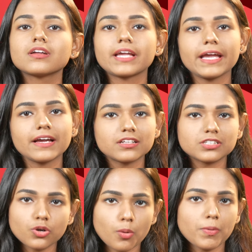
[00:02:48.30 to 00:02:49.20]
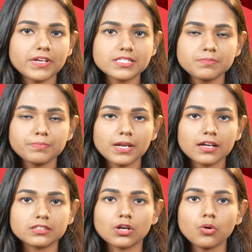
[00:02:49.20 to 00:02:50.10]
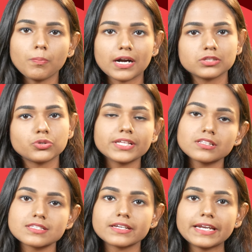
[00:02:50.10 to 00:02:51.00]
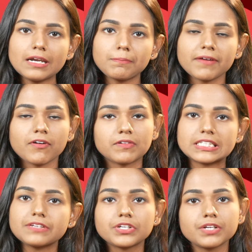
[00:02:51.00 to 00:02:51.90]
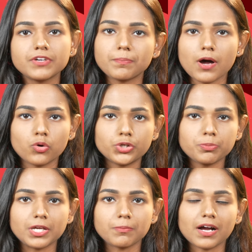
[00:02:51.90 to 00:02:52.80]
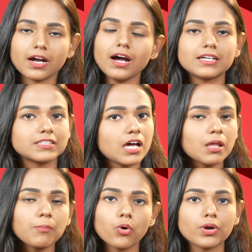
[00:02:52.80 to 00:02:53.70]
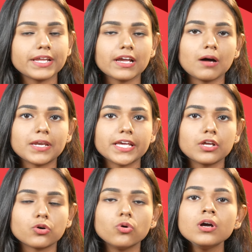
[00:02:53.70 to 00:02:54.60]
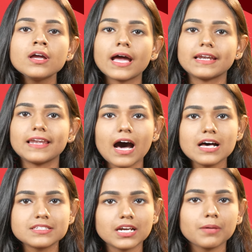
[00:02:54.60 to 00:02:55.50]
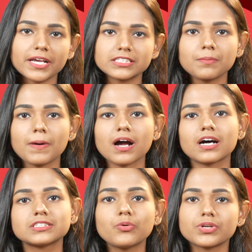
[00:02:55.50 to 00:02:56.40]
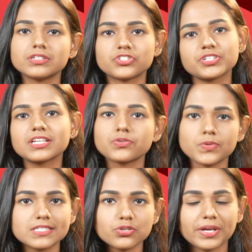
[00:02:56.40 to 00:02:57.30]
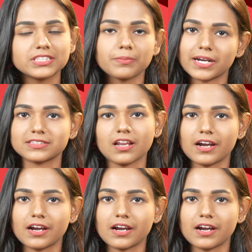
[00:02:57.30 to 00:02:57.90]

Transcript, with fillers: கேட்குறதுக்கு ரொம்பவே சிம்பிளாக இருந்தாலும் படத்துடைய இந்த ஸ்க்ரீன் பிளேவை வந்துட்டு விறுவிறுப்பாக கொண்டு போயிருப்பாங்க அதனால போர் அடிக்காமலேயே இருக்கும் அண்ட் லாஸ்ட்டாக நம்ம எதிர்பார்க்காத ஒரு சின்ன ட்விஸ்ட்டுமே இந்த படத்தில்